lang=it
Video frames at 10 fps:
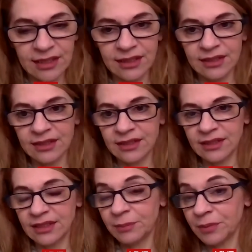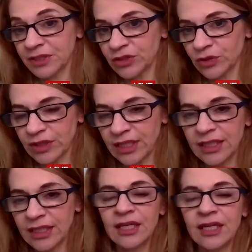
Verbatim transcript: eh, le persone